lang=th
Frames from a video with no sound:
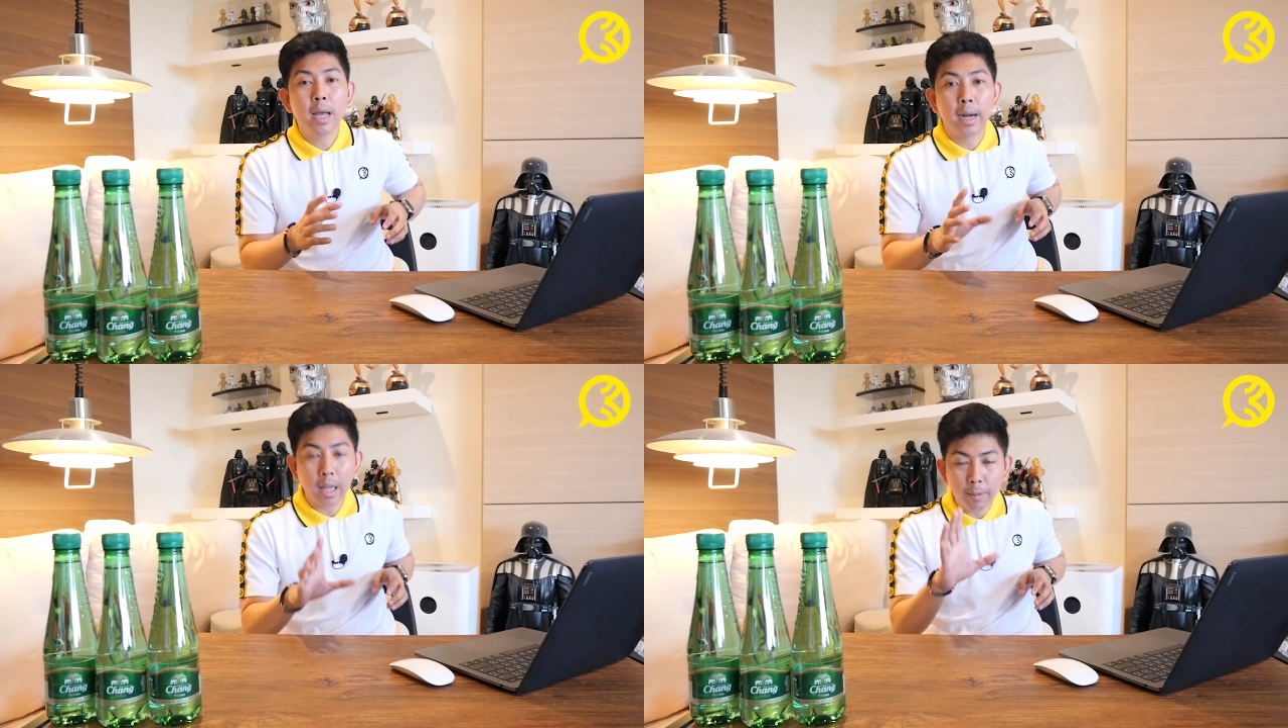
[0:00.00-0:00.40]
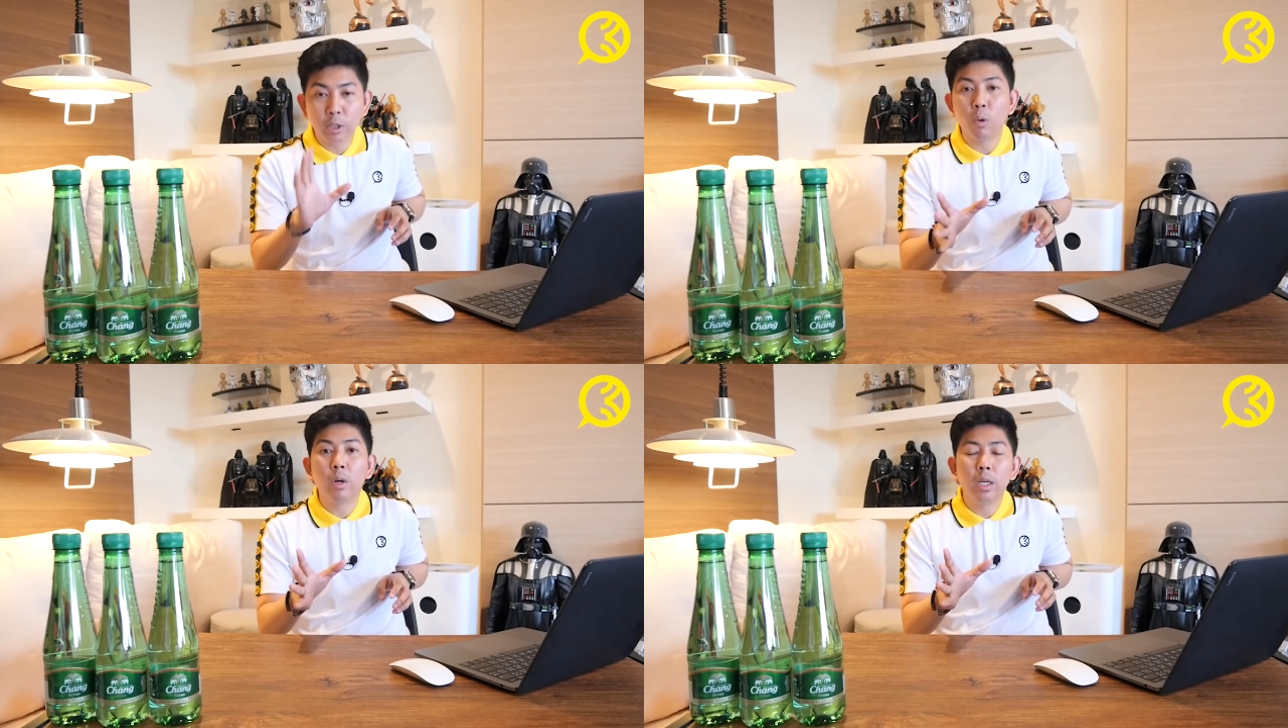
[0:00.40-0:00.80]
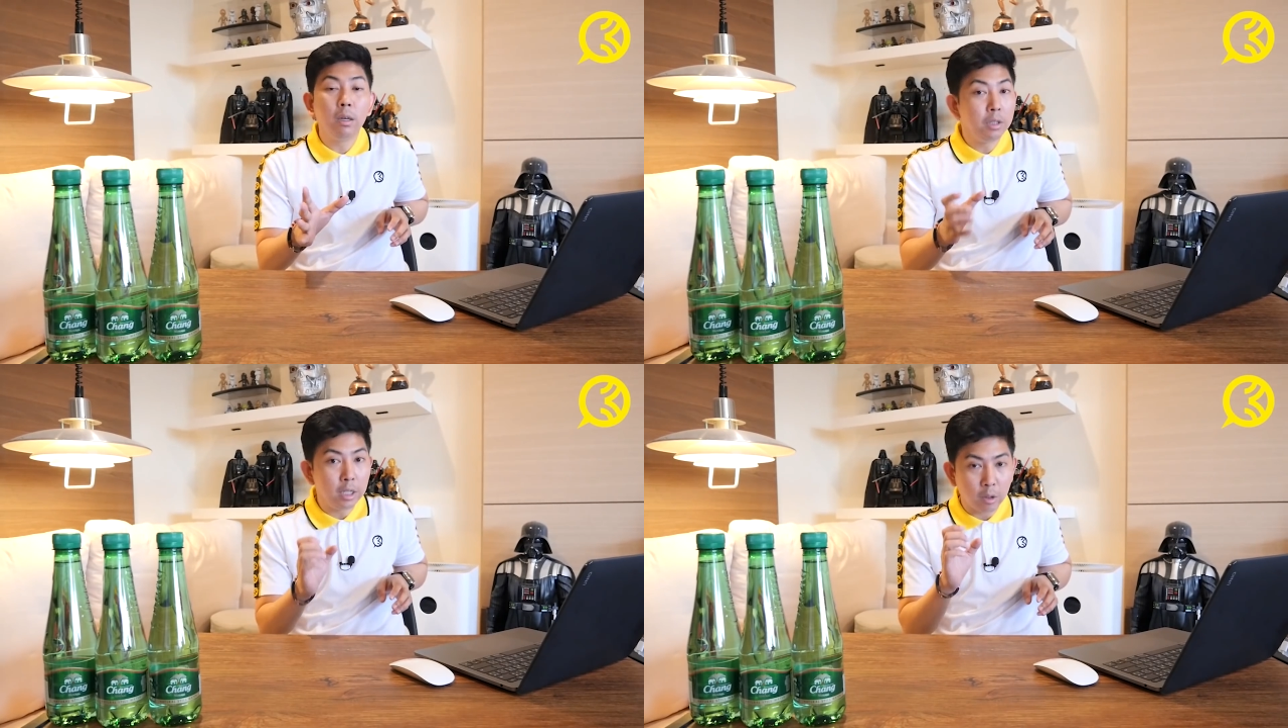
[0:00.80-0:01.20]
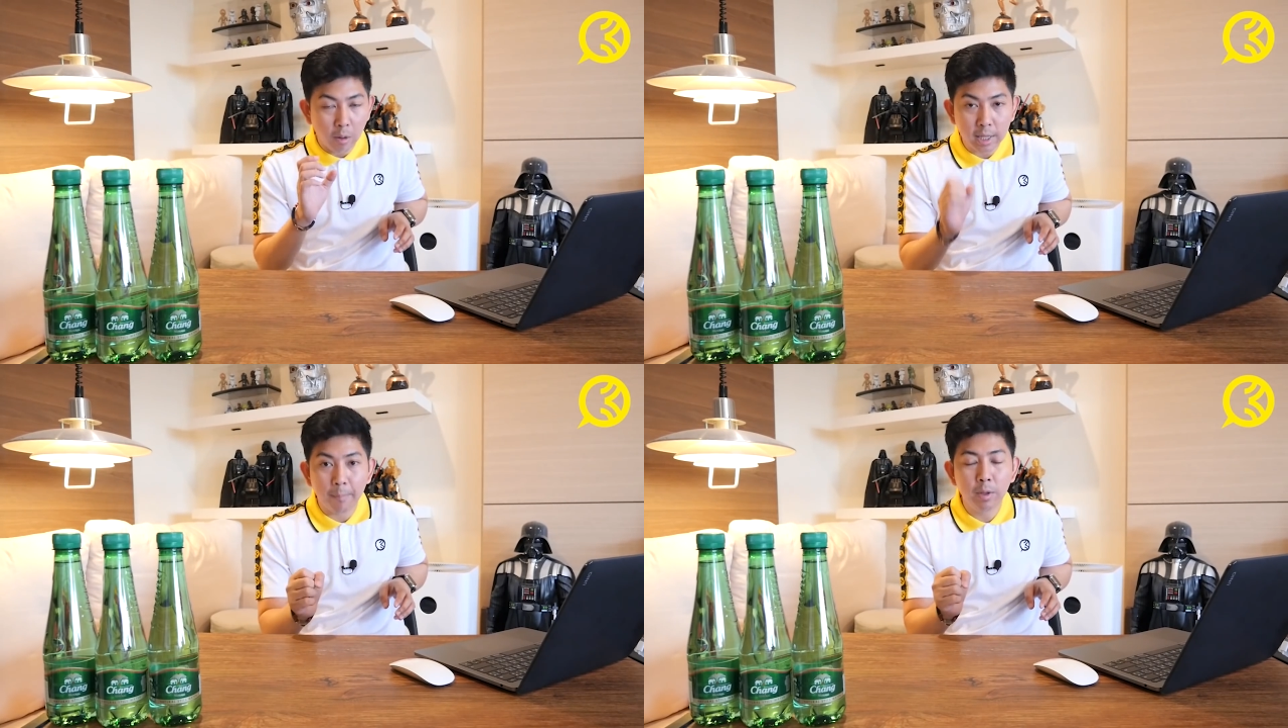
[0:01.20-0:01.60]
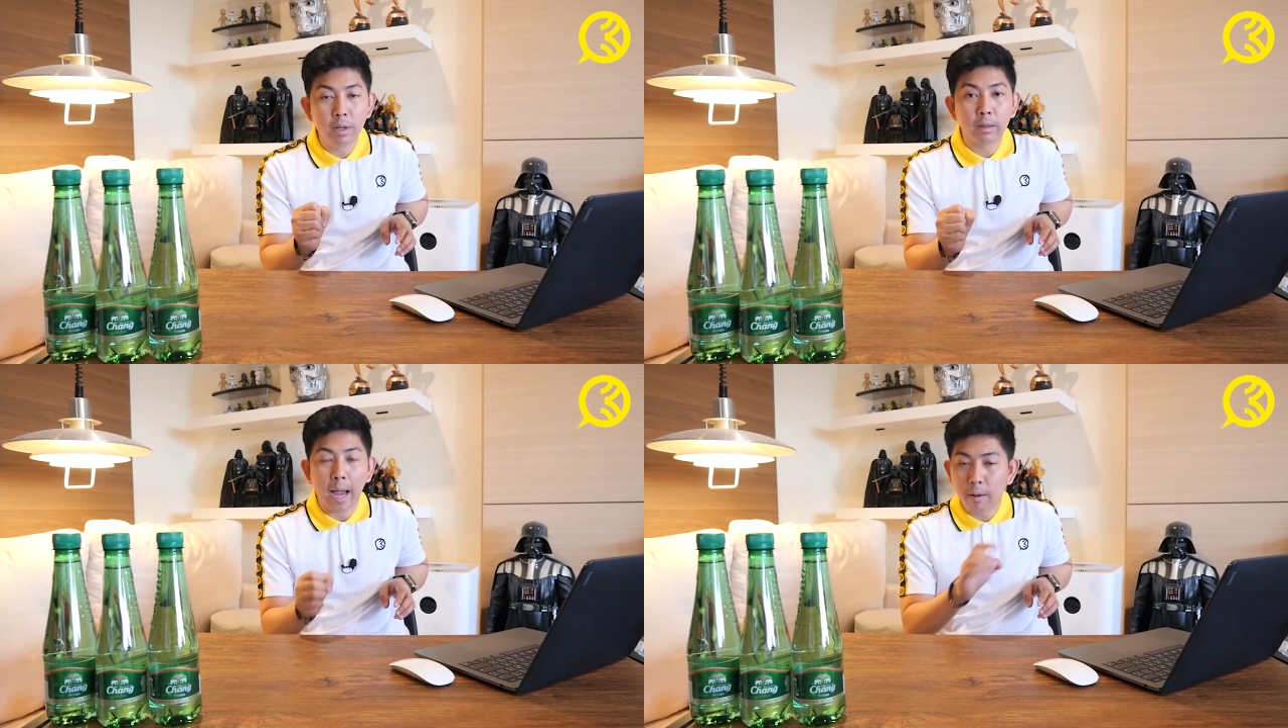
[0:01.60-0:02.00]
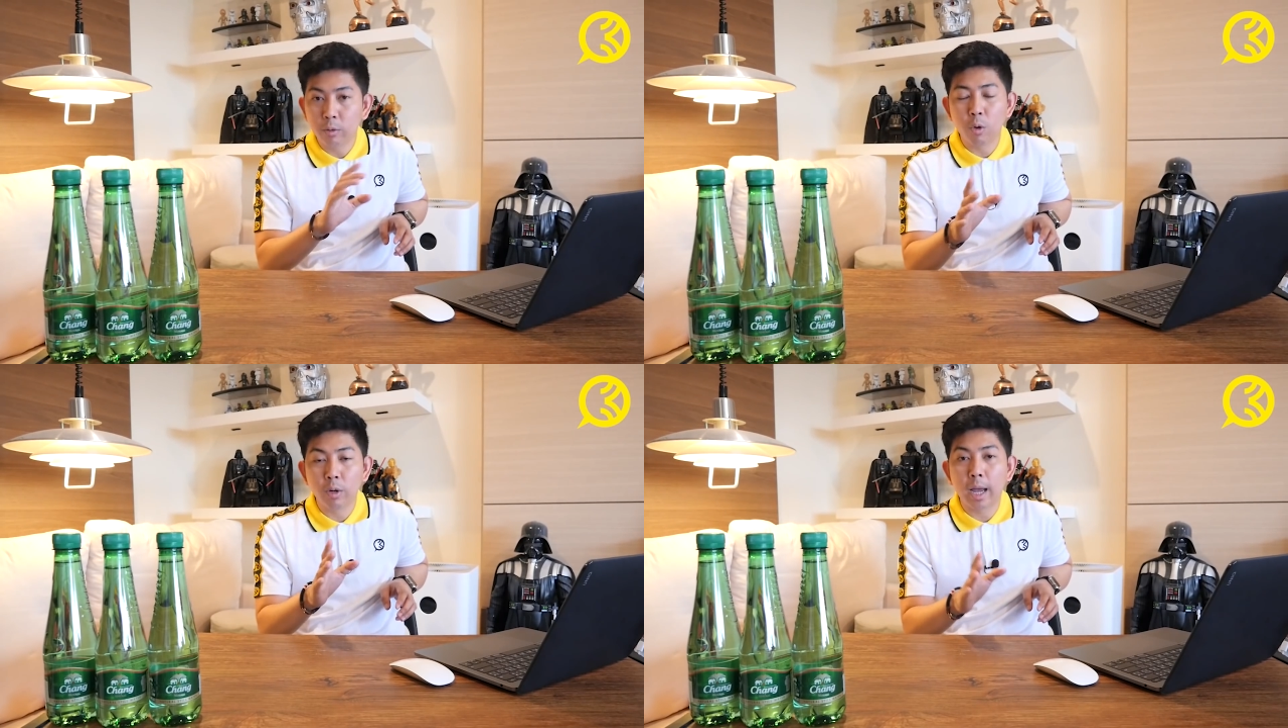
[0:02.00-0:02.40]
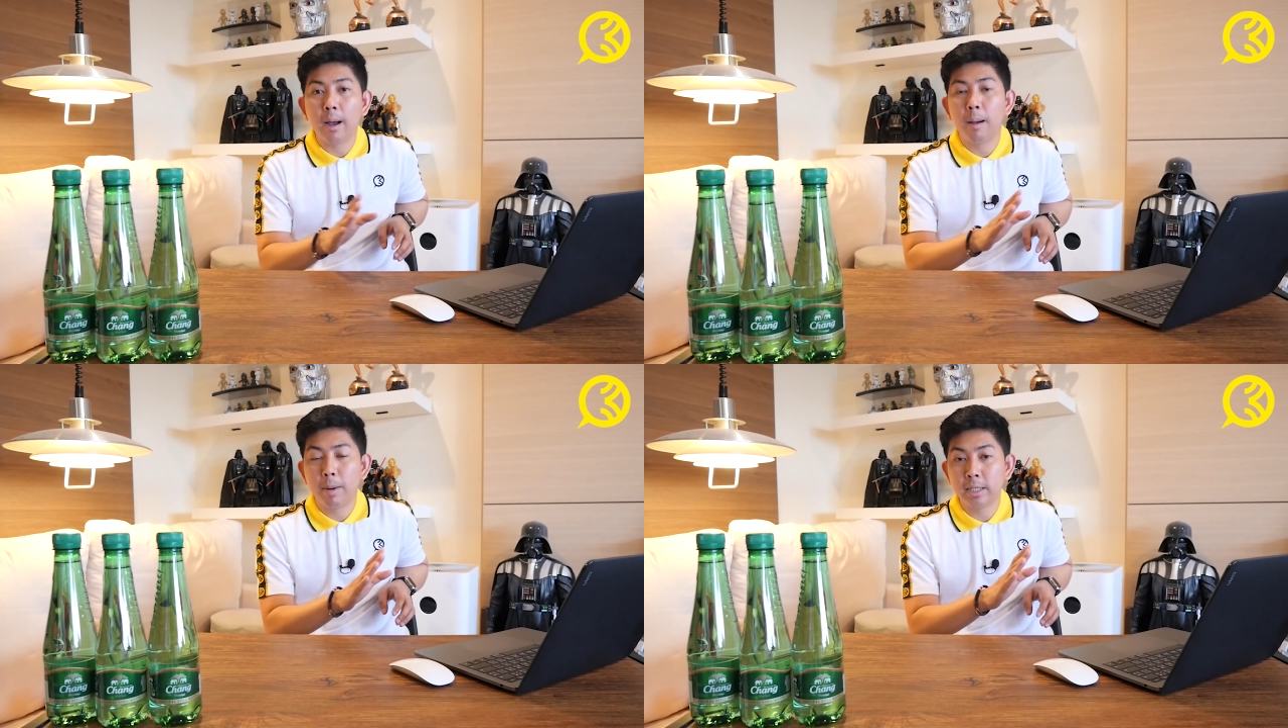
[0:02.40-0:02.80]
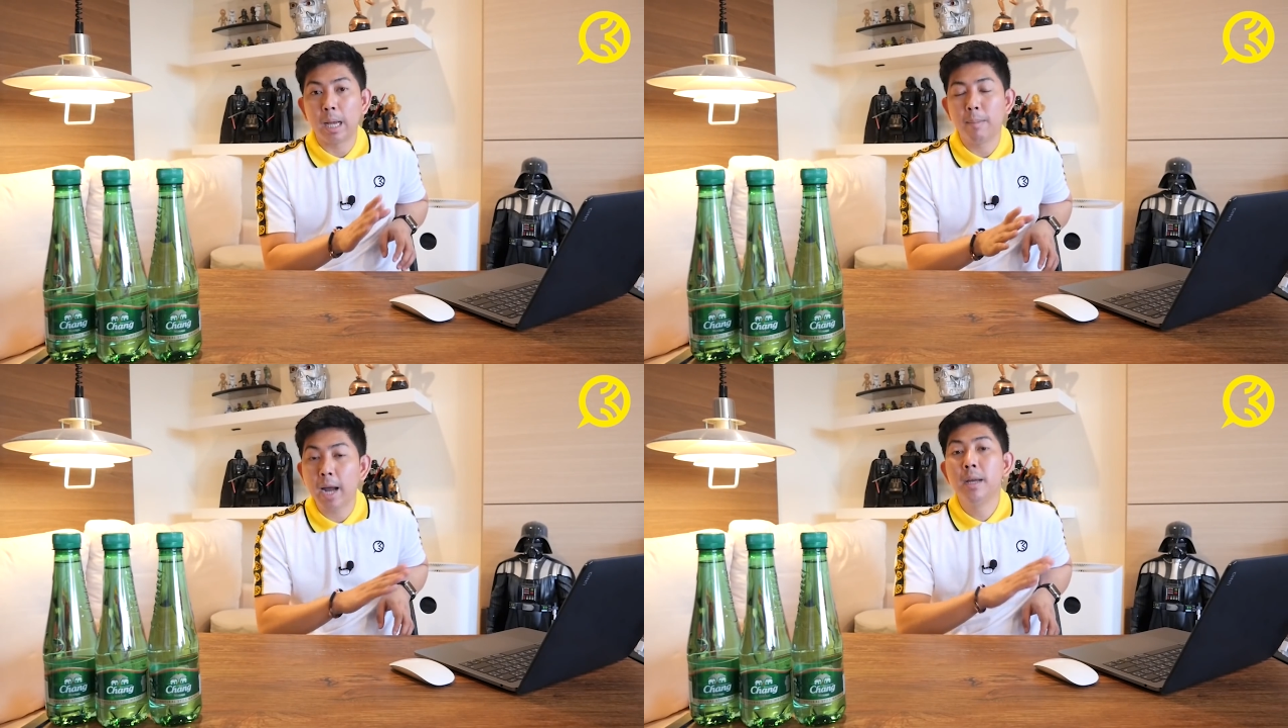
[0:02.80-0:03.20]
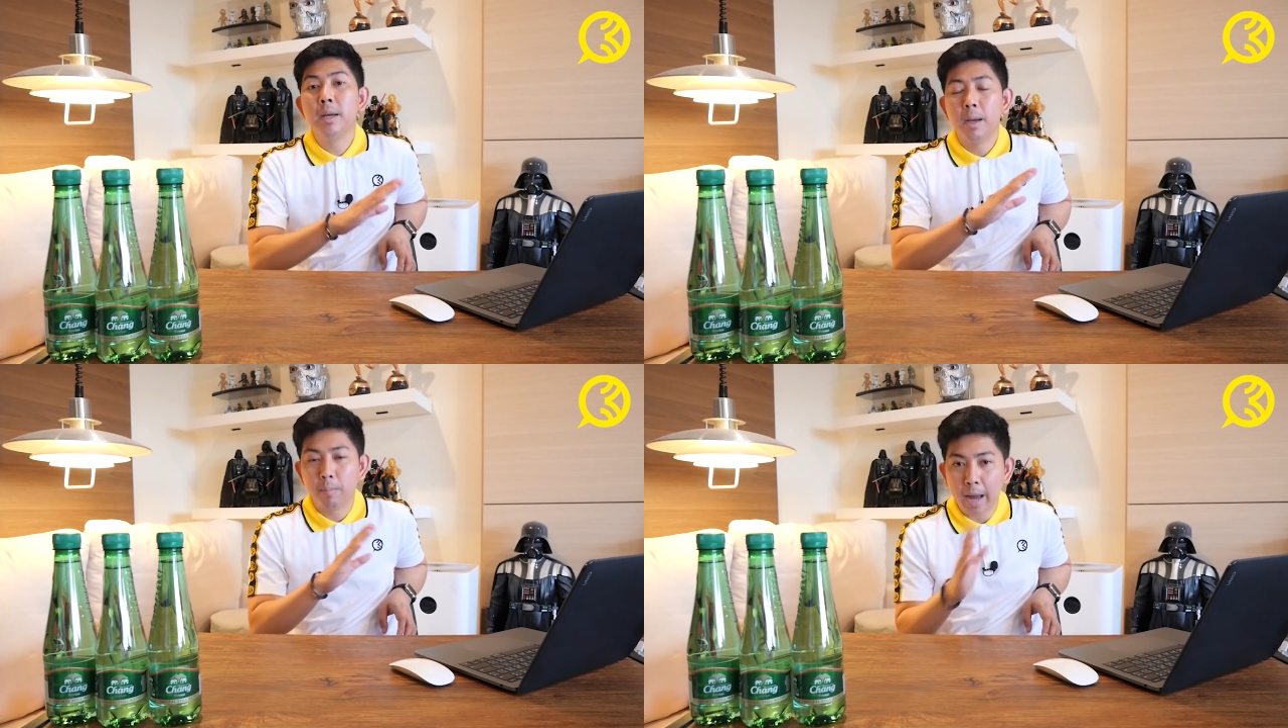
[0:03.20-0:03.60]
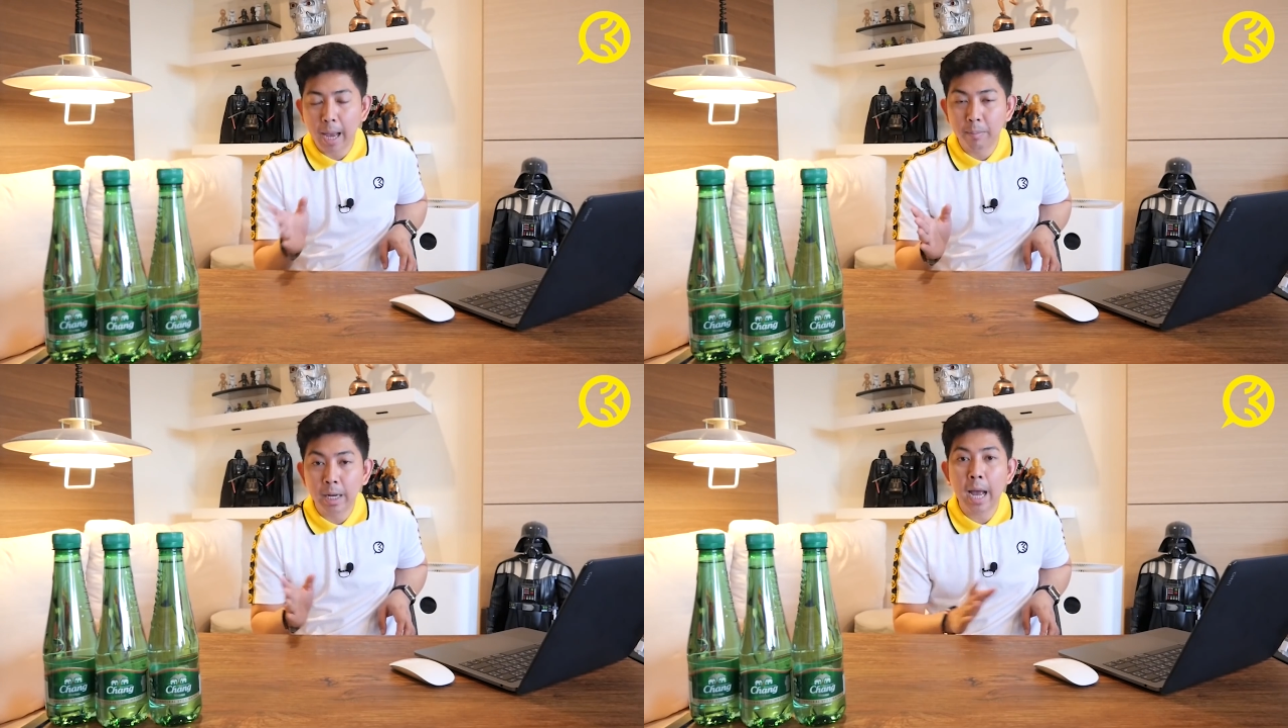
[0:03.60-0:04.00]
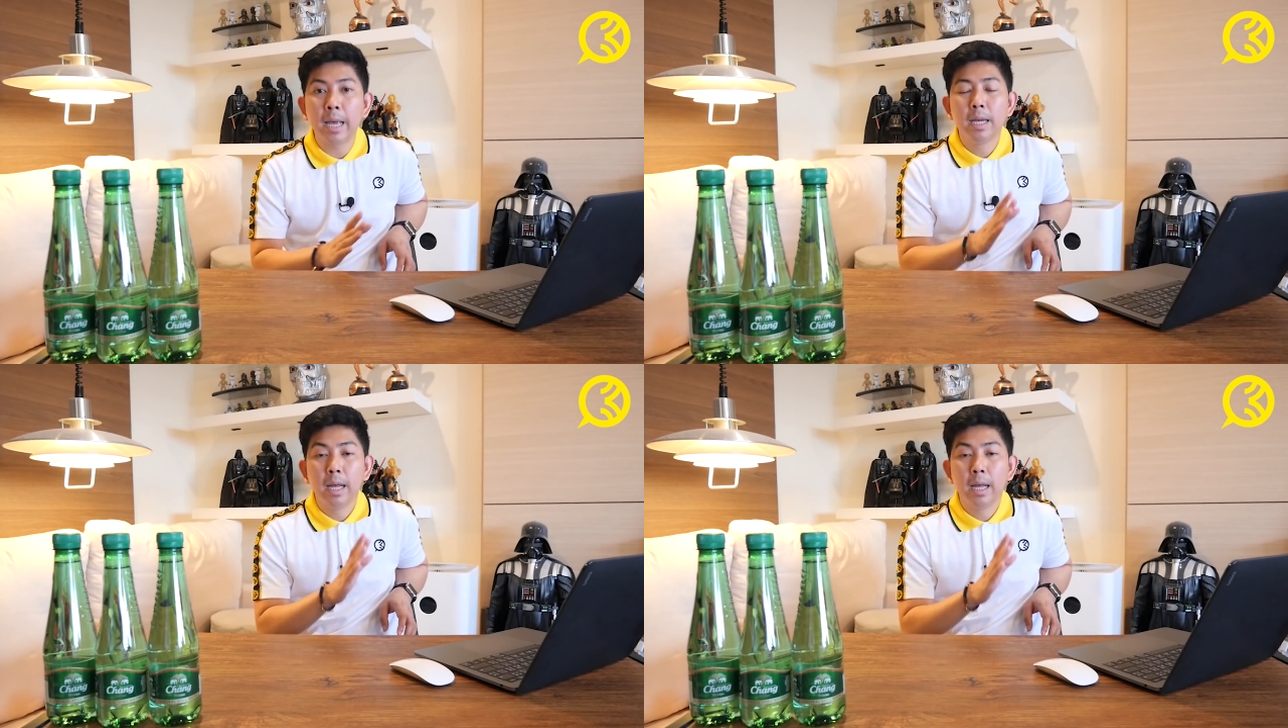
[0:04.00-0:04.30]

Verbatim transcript: น่าจะเป็นทรงนี้คือ 4 2 3 1 แต่เอาตรงๆเนี่ยมันสามารถแปลงไปได้